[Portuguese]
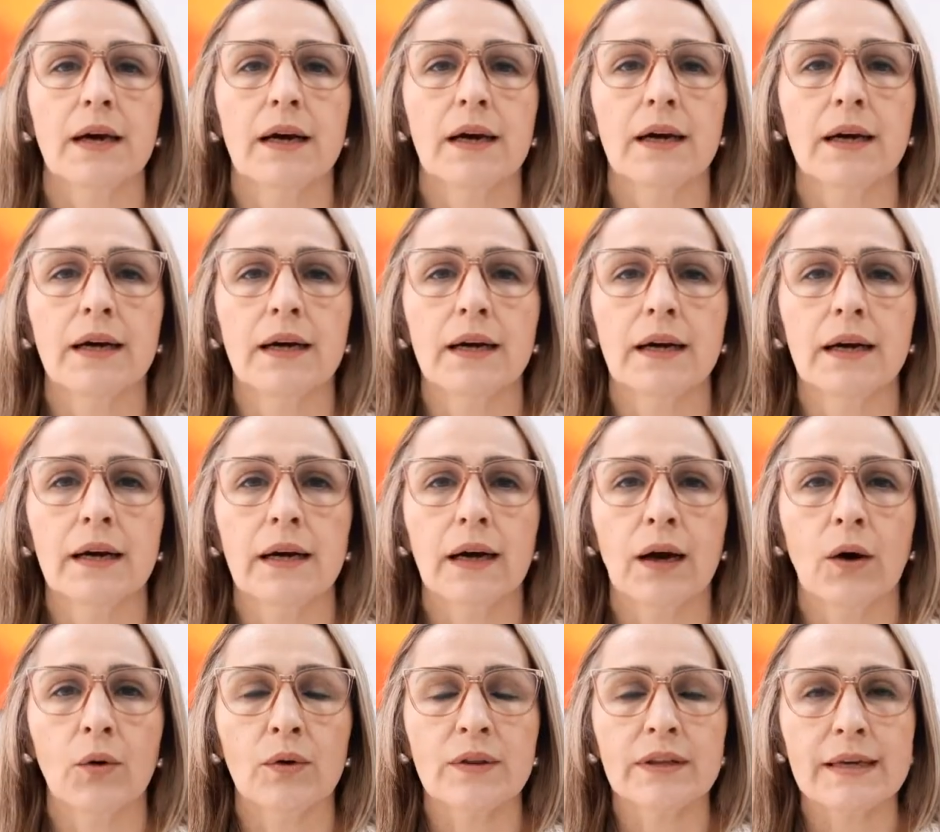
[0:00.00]

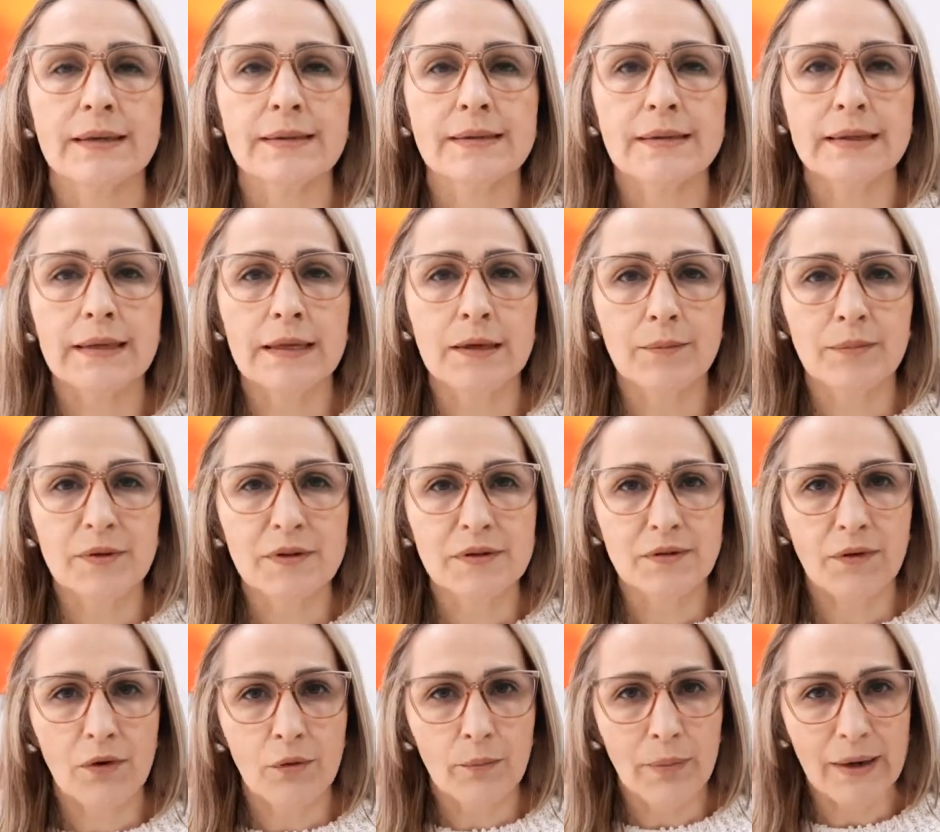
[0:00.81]
uh, onde as
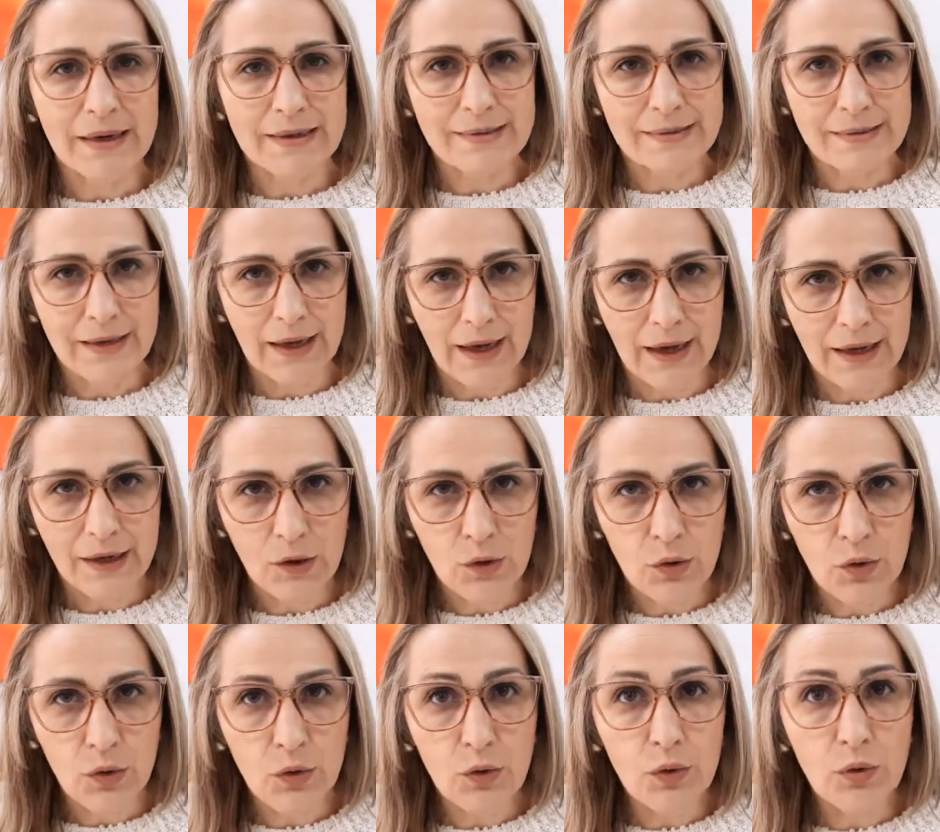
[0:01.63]
equipes vão passar
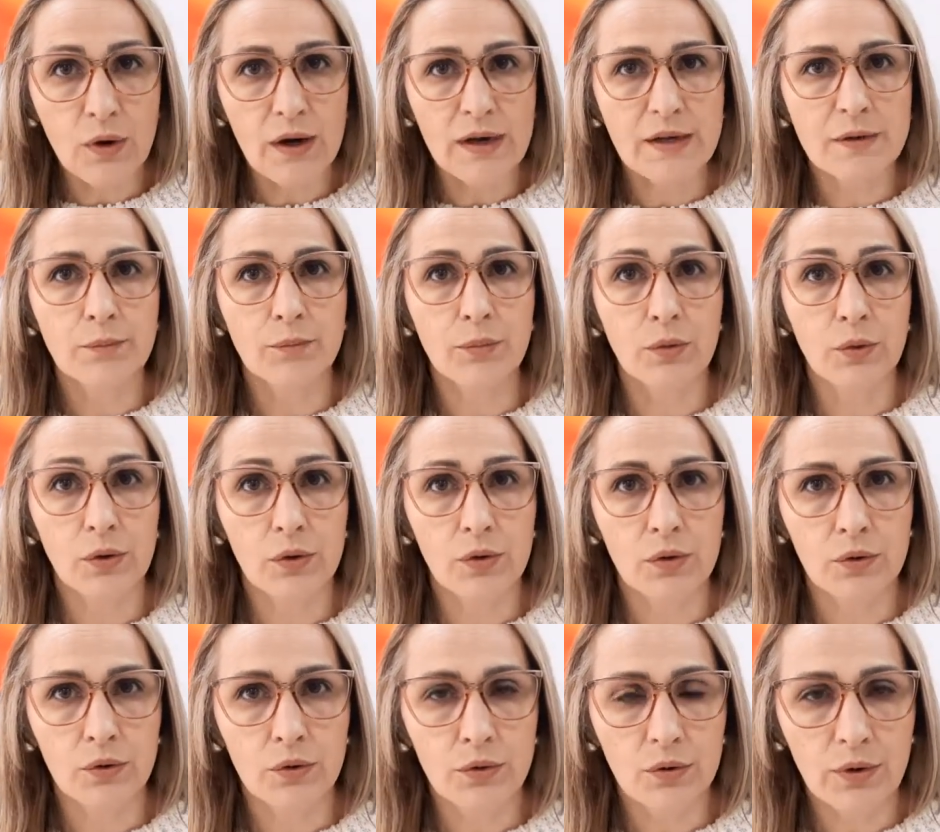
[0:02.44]
rua por
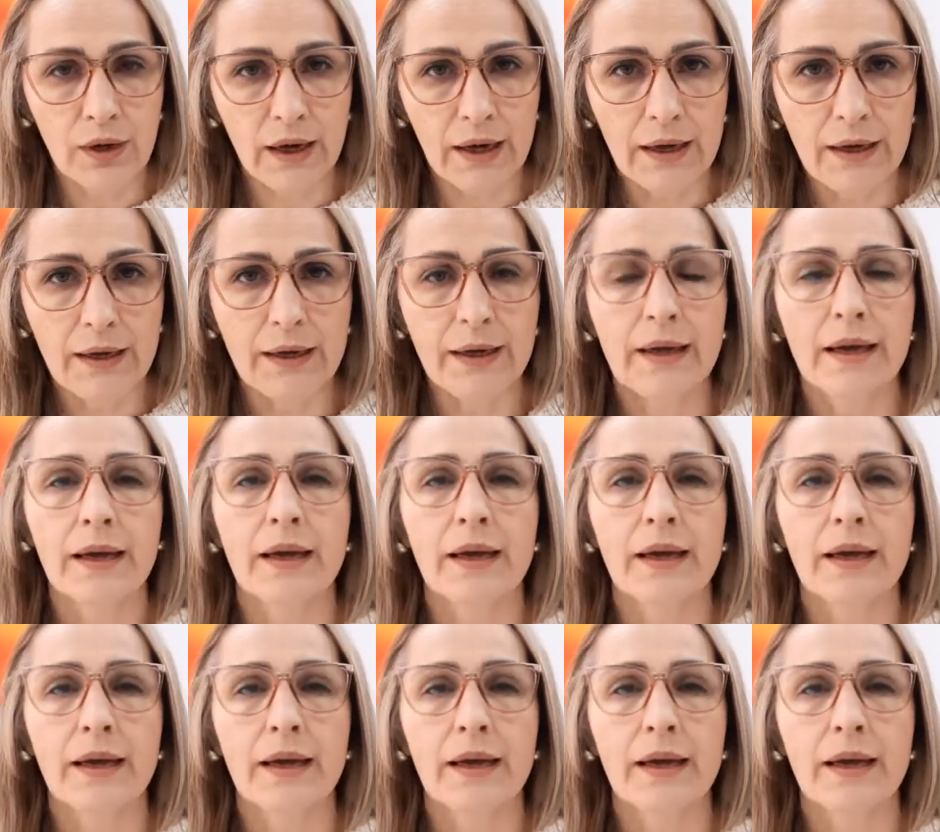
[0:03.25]
rua,